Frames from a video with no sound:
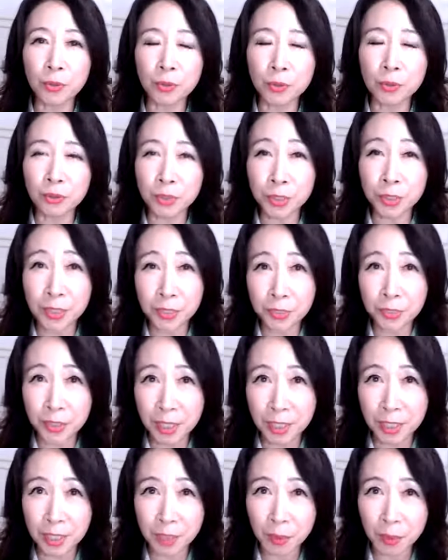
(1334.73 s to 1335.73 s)
口癖
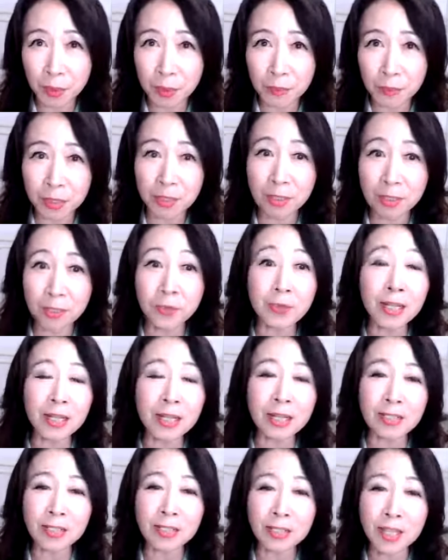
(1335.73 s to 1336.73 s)
だと思います。そんな
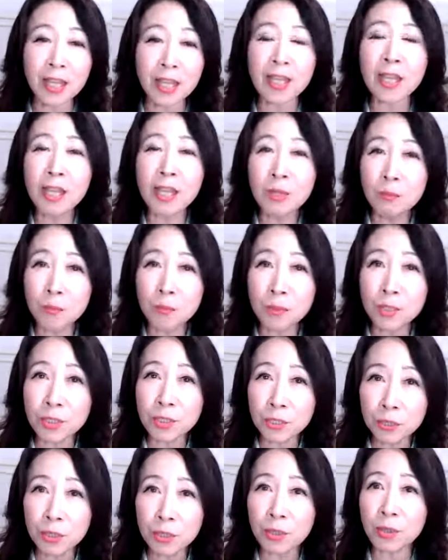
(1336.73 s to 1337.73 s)
感じで、もう
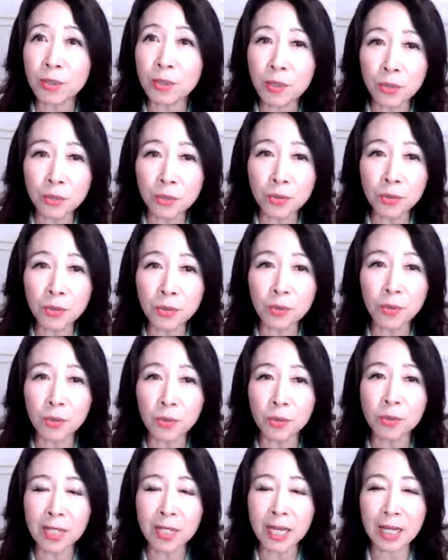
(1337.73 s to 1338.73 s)
一度、この
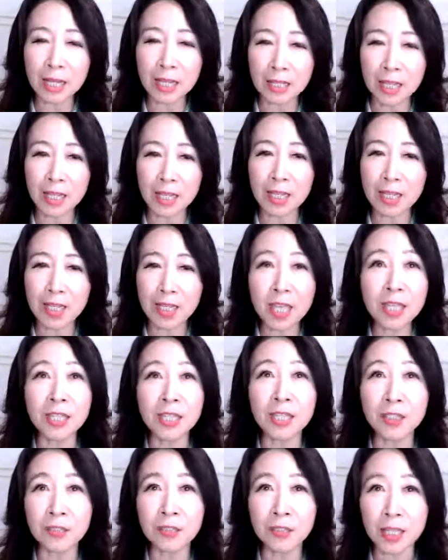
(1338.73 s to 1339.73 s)
コロナ禍で家
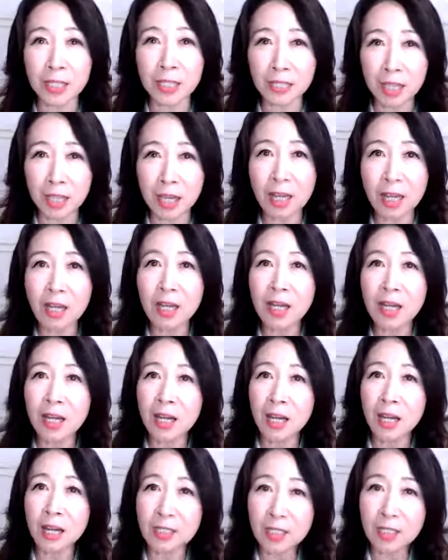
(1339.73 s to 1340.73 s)
にいる間、
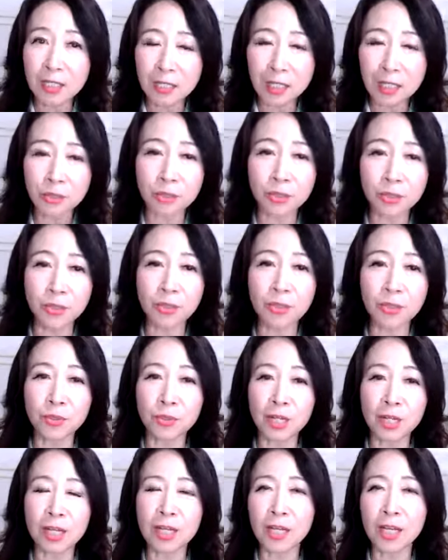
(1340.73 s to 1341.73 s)
あなたの習
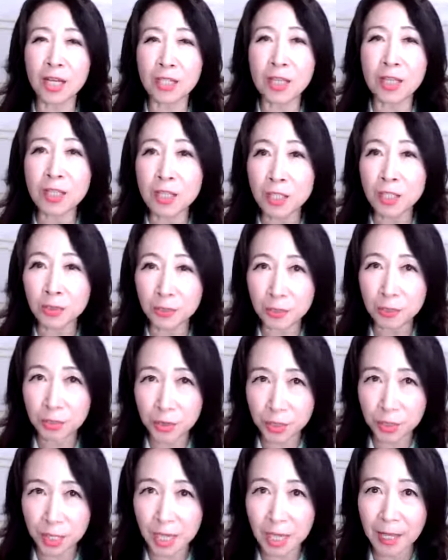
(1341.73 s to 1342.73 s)
慣、あなたの
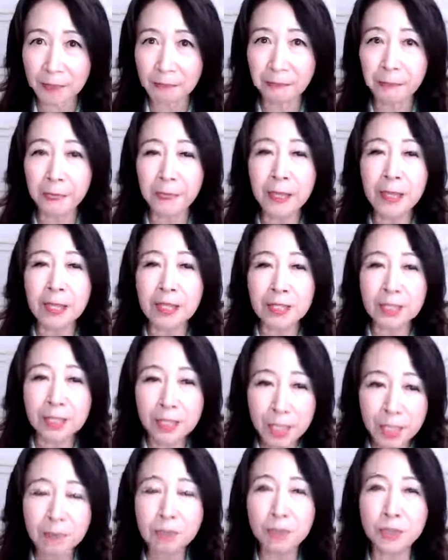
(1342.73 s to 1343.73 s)
癖、
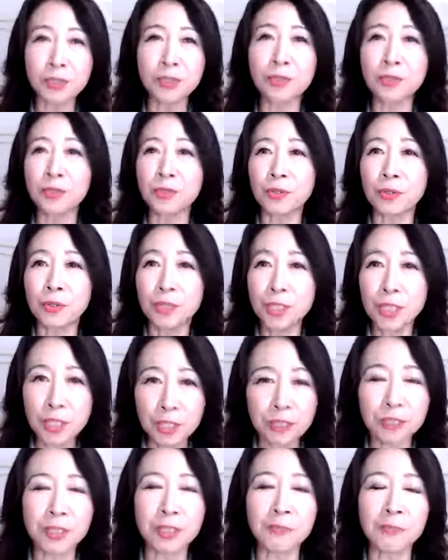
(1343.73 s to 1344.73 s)
全部ちょっと
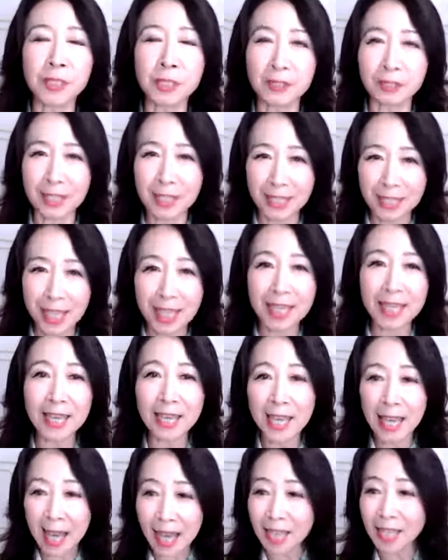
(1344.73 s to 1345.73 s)
チェックしてみてください。
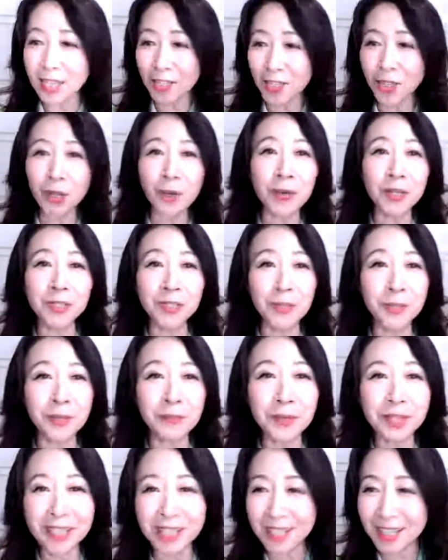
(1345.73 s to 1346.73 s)
はい、今日はそこ
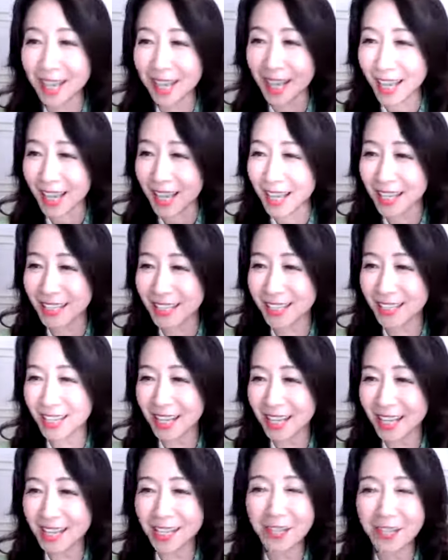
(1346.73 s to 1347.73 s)
までです。
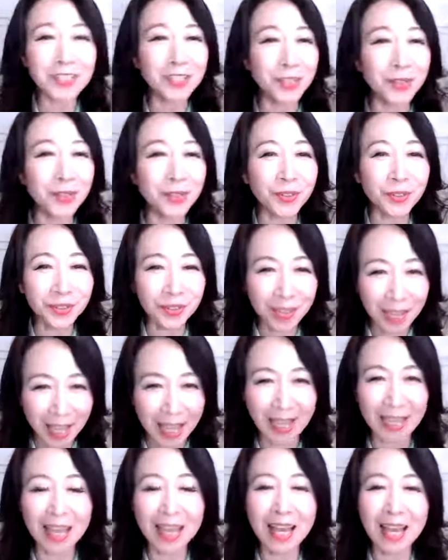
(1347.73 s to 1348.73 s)
では、そういうこと
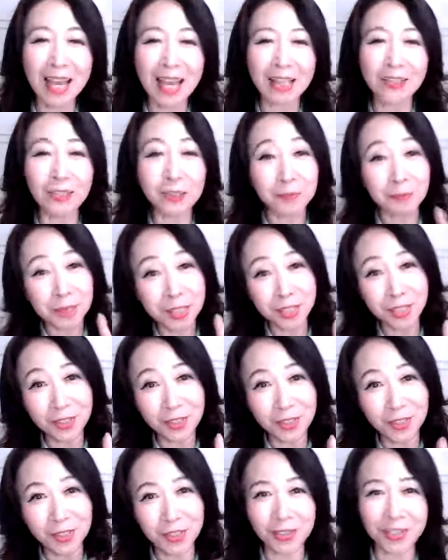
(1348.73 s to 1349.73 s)
で、あの、みっつ
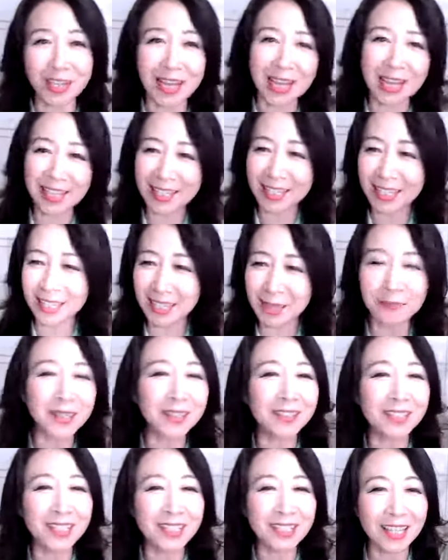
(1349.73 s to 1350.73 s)
の習慣、やってみて
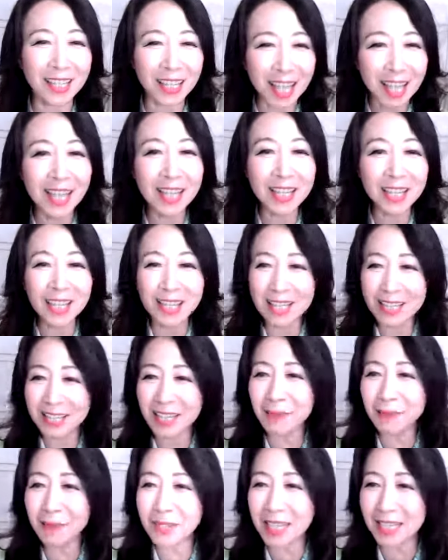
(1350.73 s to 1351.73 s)
くださいね。
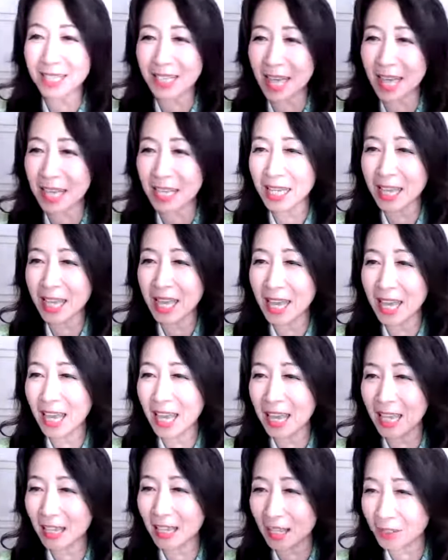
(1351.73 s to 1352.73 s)
じゃあ、皆さん、
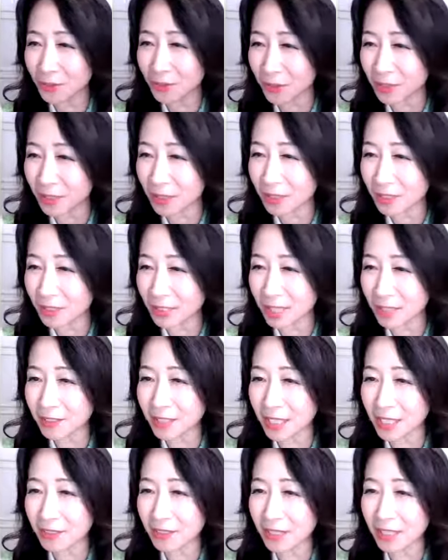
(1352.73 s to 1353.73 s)
えー、た、たく
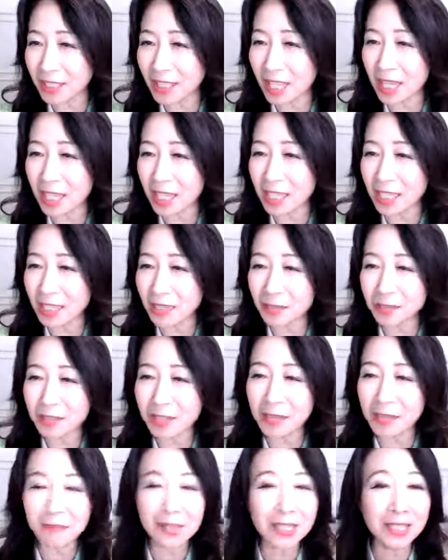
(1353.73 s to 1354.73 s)
さんの方、ありがとうご
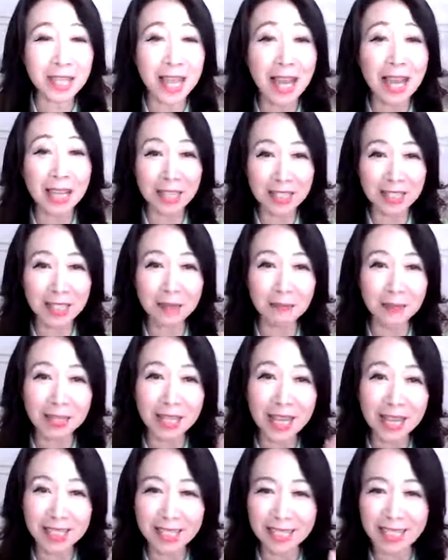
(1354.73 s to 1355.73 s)
ざいました。じゃあ、ま
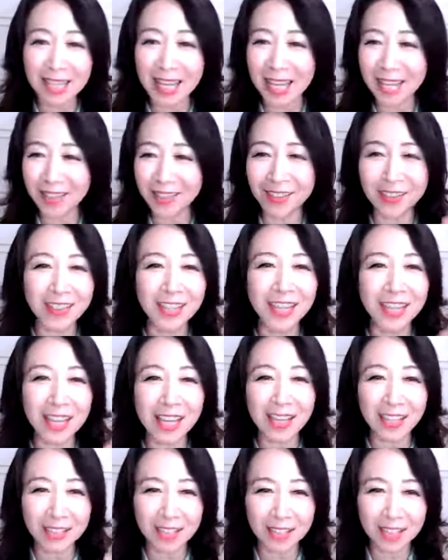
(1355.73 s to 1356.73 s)
た次回、ごきげ
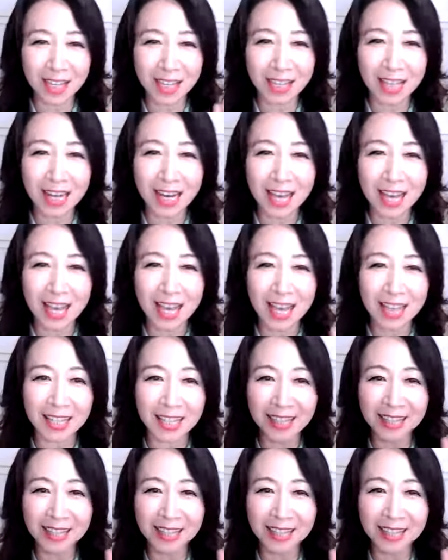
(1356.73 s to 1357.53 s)
んよう。さよなら。